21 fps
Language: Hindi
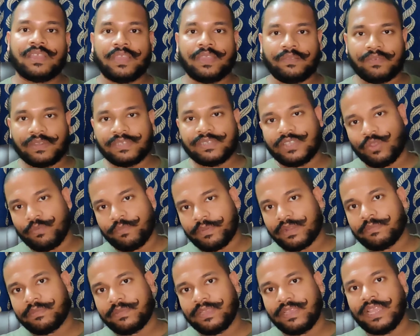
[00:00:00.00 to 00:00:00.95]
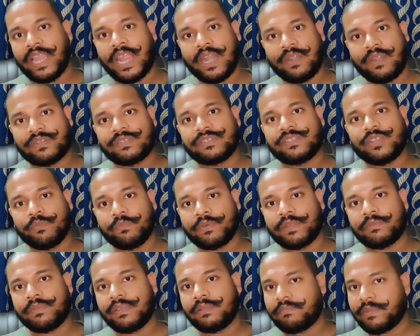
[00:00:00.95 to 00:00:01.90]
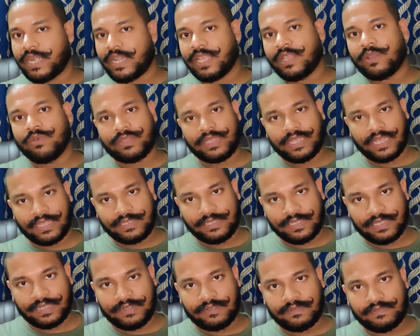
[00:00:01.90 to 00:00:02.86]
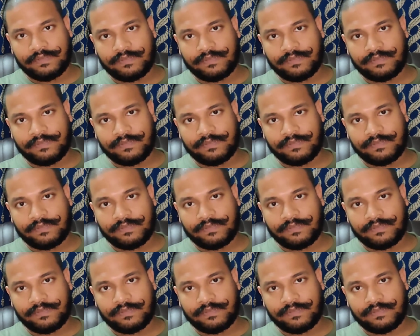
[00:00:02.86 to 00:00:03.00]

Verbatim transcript: कीवर्ड्स के ऊपर भी एडवर्ड्स के ऊपर भी बेटिंग होता है आजकल